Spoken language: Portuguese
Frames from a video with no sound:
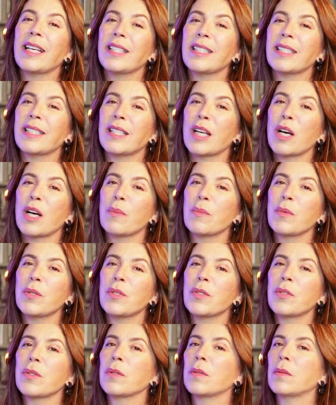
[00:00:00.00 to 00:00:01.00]

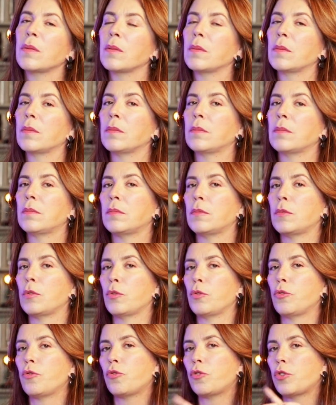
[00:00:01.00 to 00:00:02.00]
Estamos
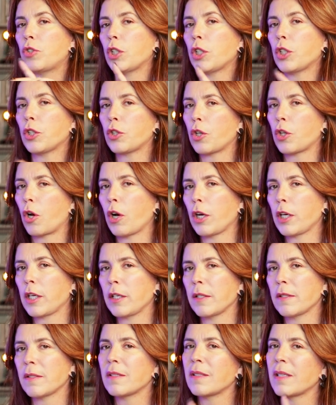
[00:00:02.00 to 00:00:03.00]
no
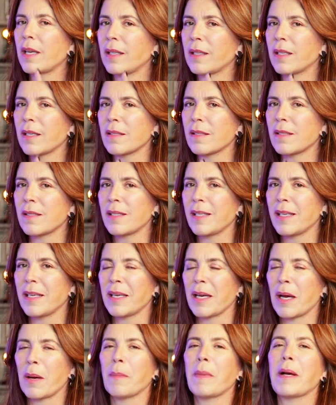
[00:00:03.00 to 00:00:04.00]
TikTok, sem
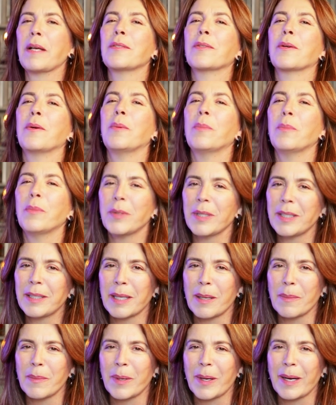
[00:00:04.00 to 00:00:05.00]
dancinha, mas com
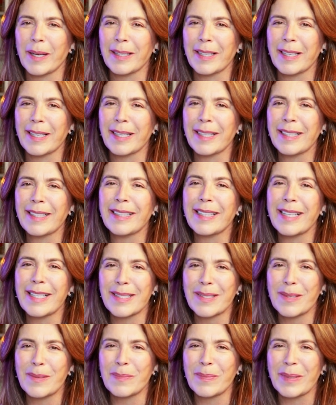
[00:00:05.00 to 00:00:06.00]
muita moda,
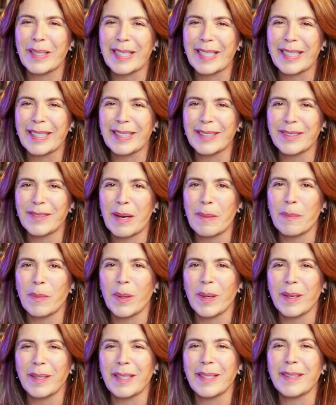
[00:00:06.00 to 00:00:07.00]
Descomplicando a
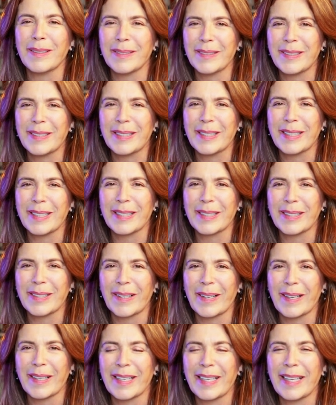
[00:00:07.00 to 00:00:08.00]
Moda no
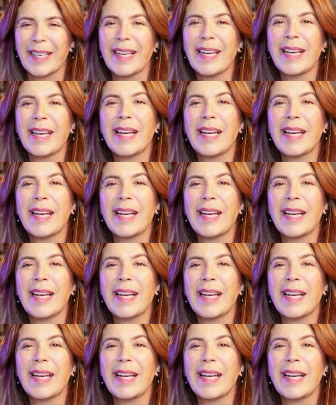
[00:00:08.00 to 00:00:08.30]
TikTok.